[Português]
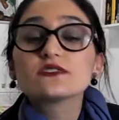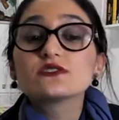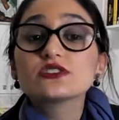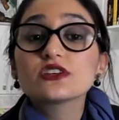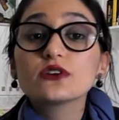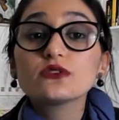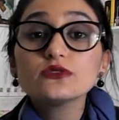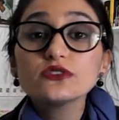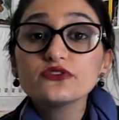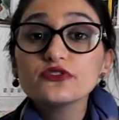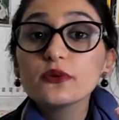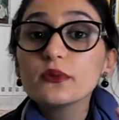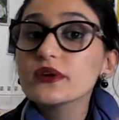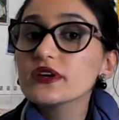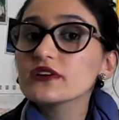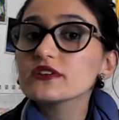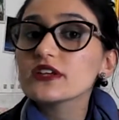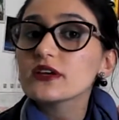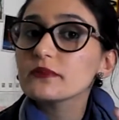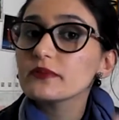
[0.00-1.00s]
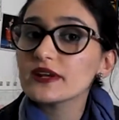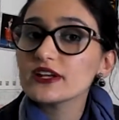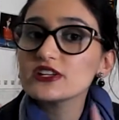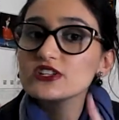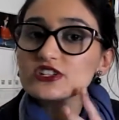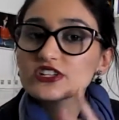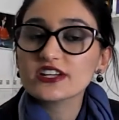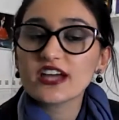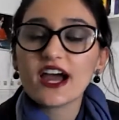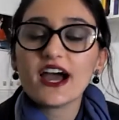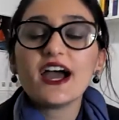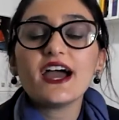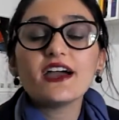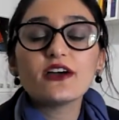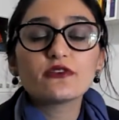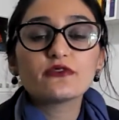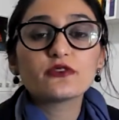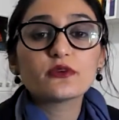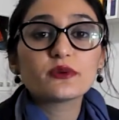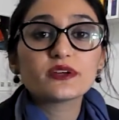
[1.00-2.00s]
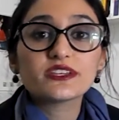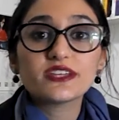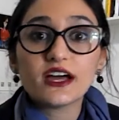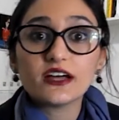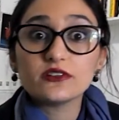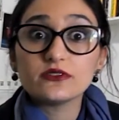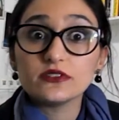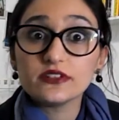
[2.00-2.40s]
O segundo filme que eu tenho para indicar é um filme que tá